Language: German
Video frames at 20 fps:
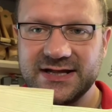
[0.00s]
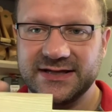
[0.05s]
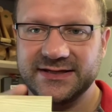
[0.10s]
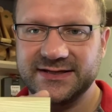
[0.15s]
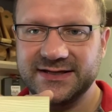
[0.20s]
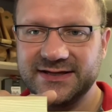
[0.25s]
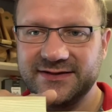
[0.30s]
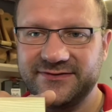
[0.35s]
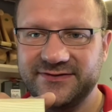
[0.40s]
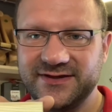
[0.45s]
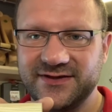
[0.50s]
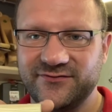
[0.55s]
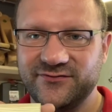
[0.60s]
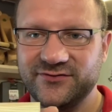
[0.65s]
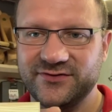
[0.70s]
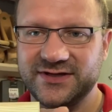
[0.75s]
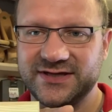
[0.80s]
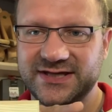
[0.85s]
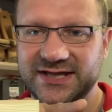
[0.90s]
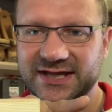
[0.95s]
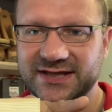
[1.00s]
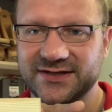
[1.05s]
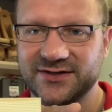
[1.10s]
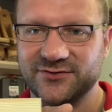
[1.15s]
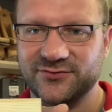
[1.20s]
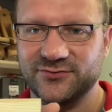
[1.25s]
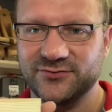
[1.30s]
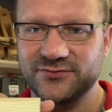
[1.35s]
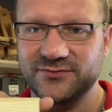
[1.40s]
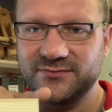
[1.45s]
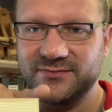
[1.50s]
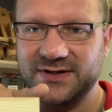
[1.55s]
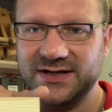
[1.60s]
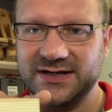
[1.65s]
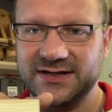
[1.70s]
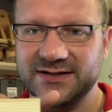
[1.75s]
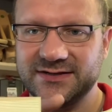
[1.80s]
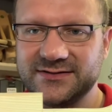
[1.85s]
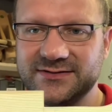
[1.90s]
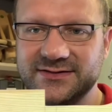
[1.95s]
Dies hier würde ich gerne rund
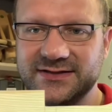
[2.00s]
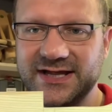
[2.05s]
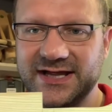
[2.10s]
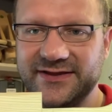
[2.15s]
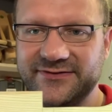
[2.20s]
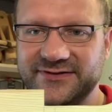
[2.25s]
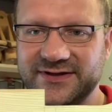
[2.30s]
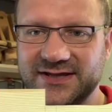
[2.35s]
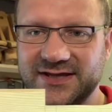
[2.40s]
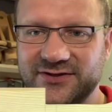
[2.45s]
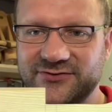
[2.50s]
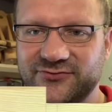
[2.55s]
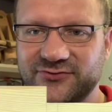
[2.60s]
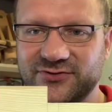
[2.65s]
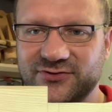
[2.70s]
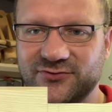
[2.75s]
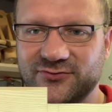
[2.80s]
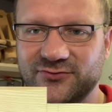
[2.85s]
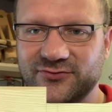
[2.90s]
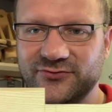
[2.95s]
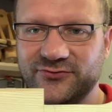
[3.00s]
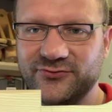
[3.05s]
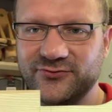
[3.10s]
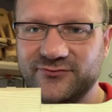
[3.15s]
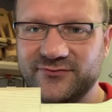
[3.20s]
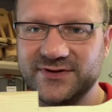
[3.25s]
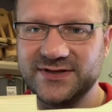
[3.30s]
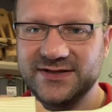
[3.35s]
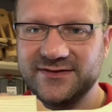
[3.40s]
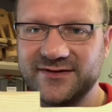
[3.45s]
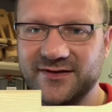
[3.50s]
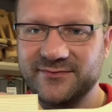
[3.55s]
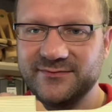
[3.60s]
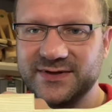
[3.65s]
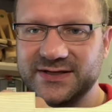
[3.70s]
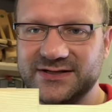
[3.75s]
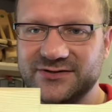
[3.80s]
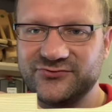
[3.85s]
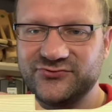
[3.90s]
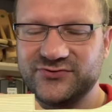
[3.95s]
machen, das hier natürlich rund, so wie dieser
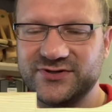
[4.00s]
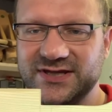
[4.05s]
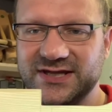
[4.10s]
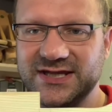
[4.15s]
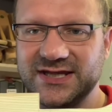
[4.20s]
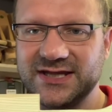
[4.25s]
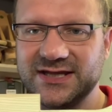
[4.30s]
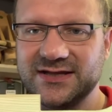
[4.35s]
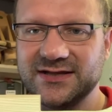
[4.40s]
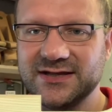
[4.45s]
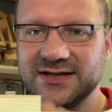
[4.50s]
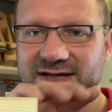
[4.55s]
Mittelsteg.